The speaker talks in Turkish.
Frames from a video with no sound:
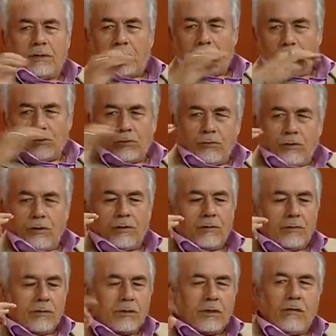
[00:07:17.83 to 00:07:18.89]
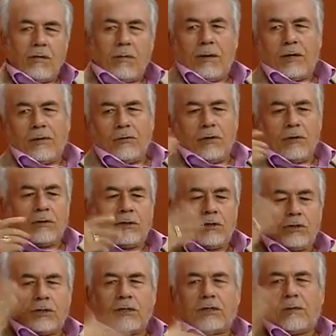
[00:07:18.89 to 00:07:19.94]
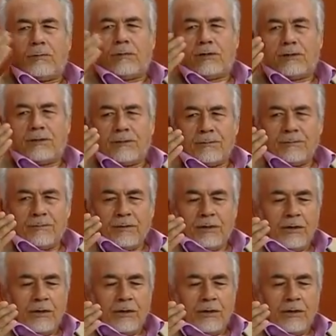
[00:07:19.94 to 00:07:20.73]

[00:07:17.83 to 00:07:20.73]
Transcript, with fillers: Temizliyor, sevap alıyor, diş de temiz.